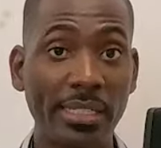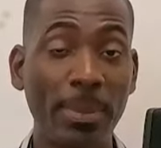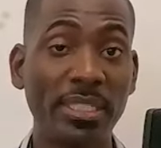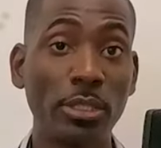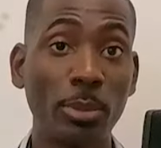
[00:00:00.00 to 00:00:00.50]
que
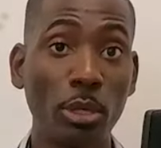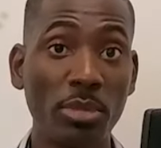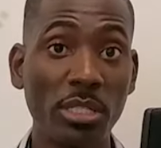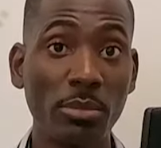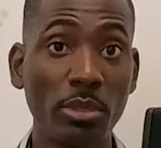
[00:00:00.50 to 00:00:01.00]
esté pasando
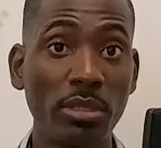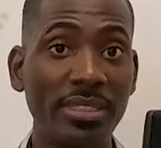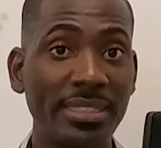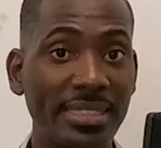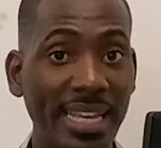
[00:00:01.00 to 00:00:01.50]
por lo
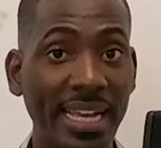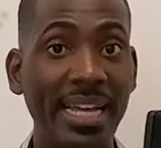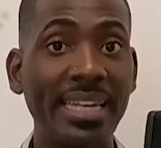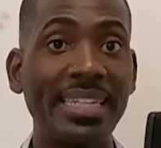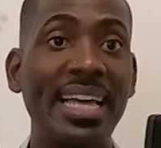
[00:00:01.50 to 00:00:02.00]
mismo,
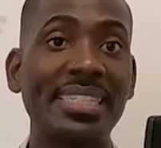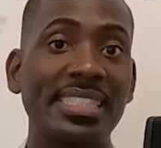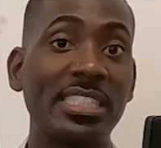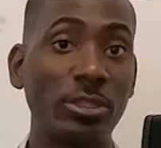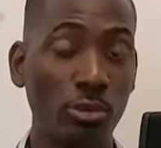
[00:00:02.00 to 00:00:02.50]
tenga
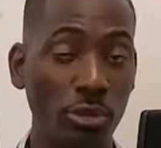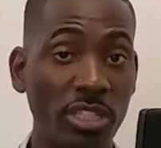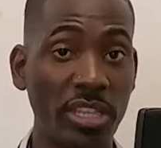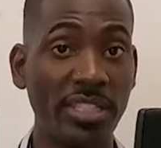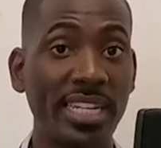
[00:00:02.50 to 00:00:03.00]
las
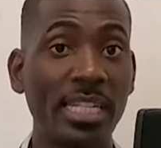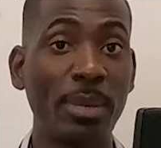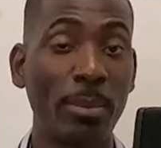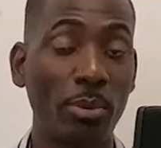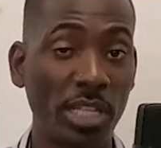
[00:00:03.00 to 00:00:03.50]
instrucciones
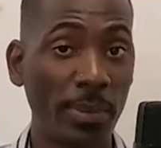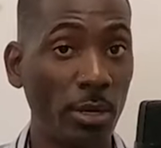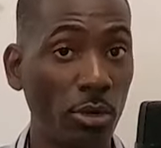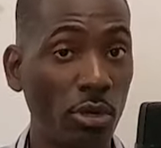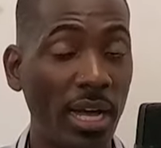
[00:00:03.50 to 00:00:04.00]
necesarias para poder
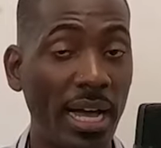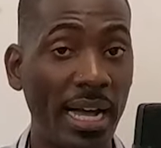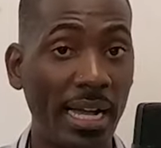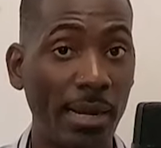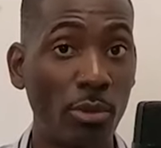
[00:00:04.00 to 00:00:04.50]
llevarlo
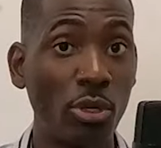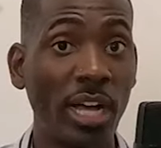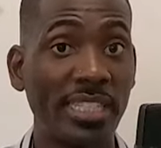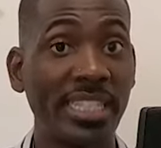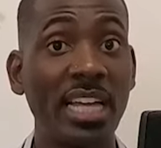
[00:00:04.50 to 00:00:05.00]
a cabo.
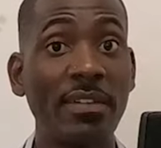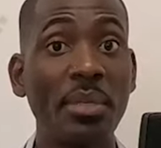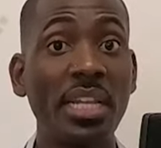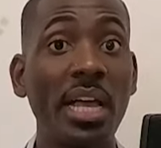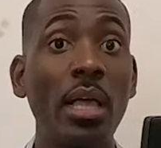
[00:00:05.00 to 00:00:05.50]
Así que
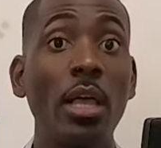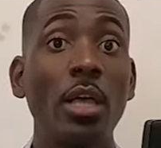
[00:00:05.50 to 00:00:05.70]
nada familia,